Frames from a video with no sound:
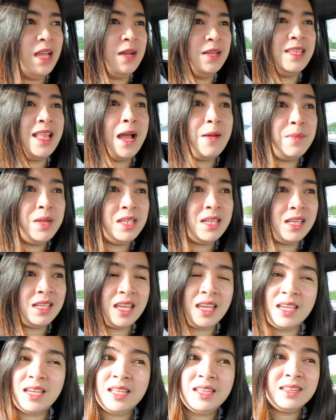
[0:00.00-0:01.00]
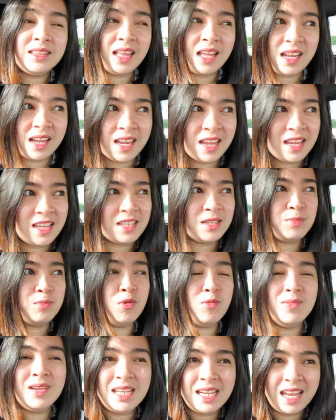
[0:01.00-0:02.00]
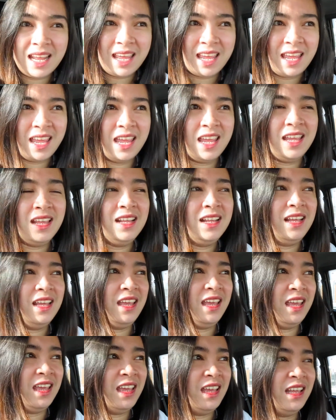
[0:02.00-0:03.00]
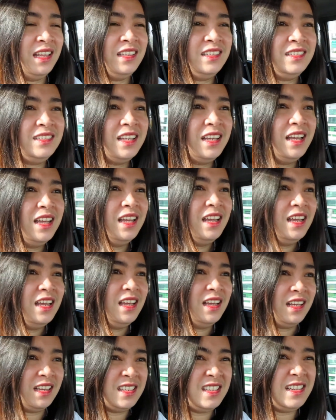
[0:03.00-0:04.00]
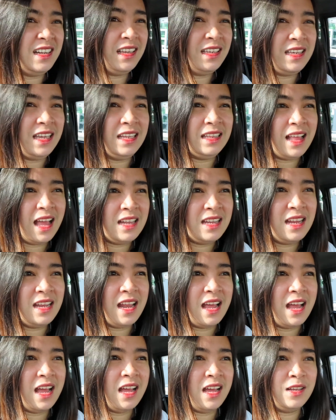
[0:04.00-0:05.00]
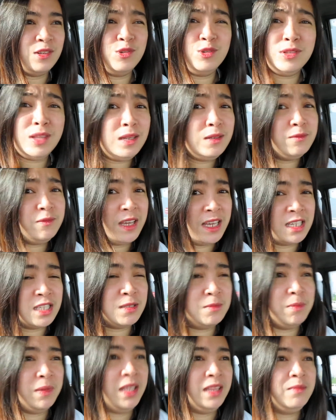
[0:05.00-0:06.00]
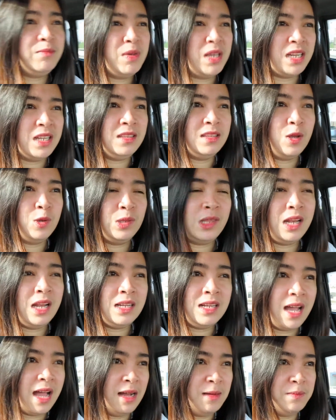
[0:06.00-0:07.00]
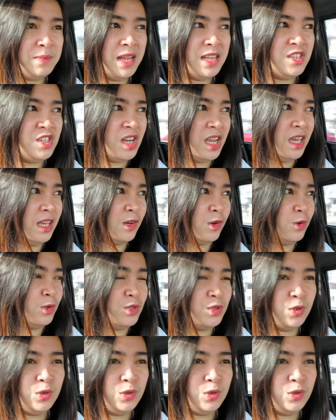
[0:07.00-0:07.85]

Madaming nag-i-interest, bumili and kasi nakikita nila good investment pa rin daw talaga ang Pajero.